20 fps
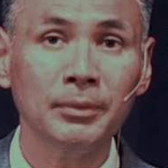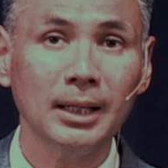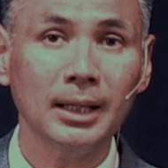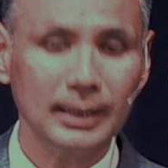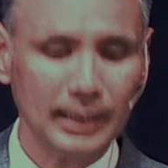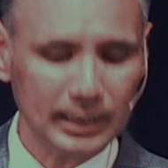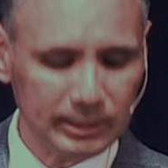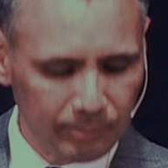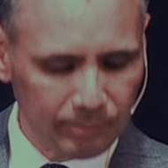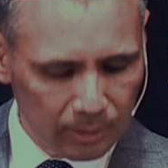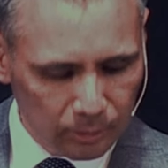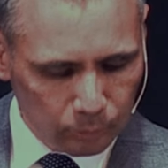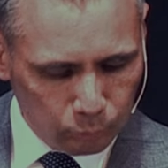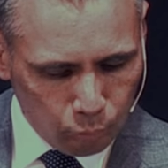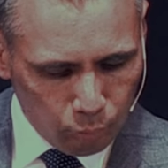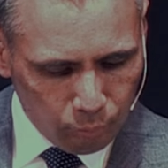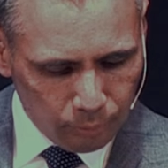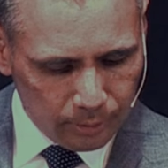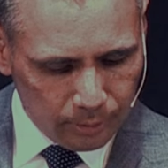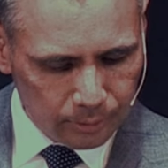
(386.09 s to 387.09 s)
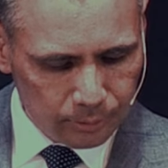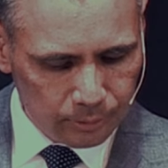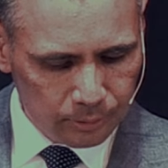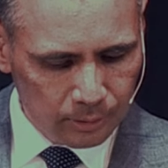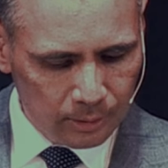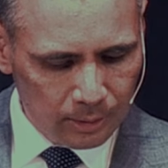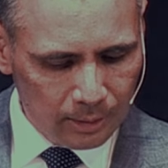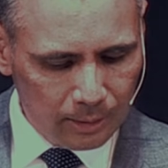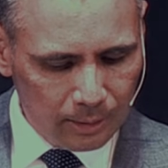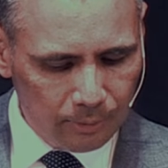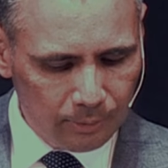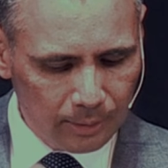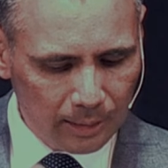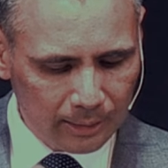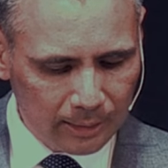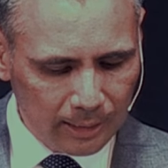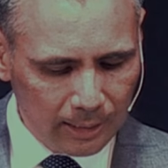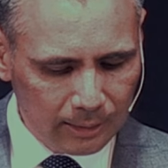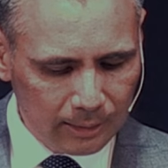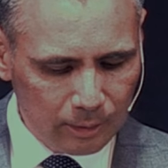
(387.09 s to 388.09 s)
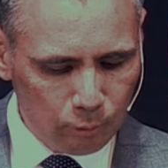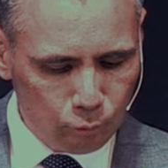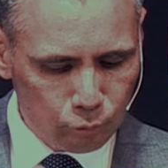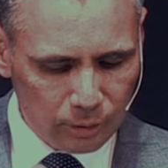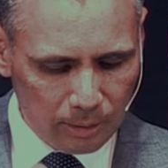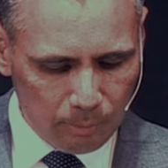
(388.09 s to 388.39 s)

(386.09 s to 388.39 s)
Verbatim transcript: las virtudes de aquel que os